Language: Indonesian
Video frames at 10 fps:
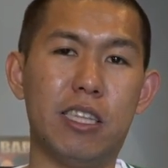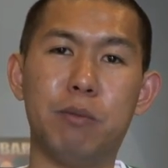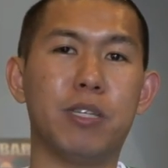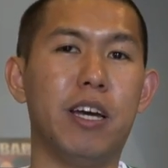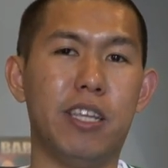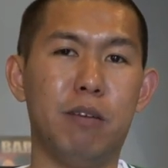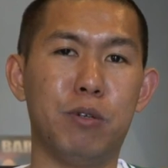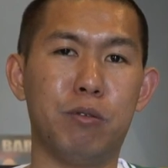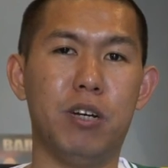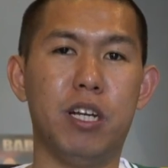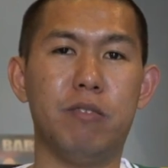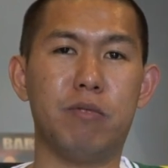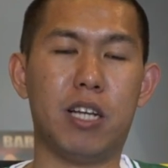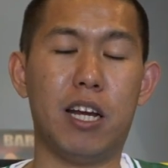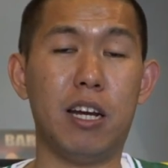tips aja menurut gue
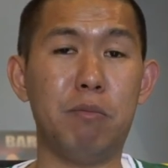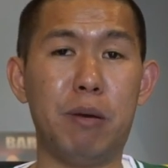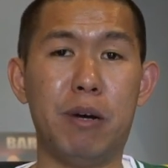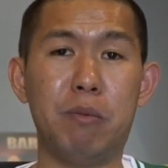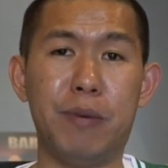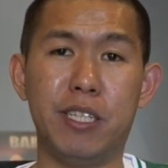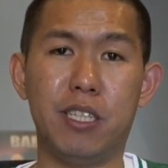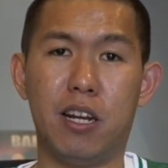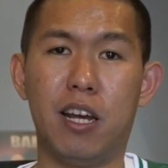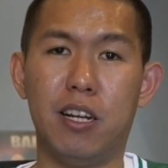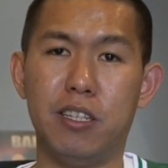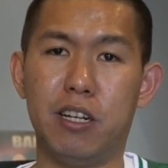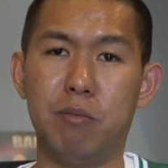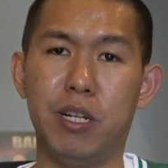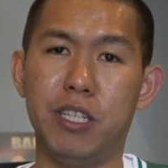karena kan banyak banget pemain yang cedera ada
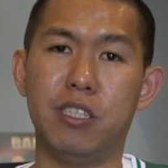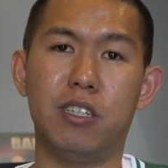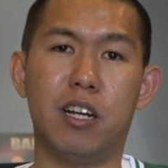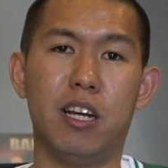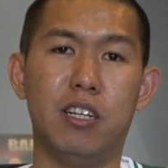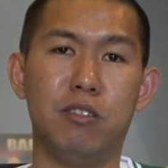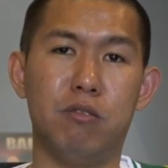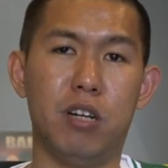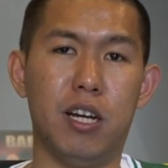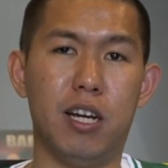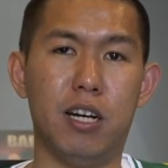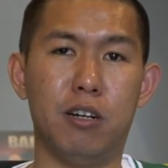Jeremy Lin cedera dan juga uh,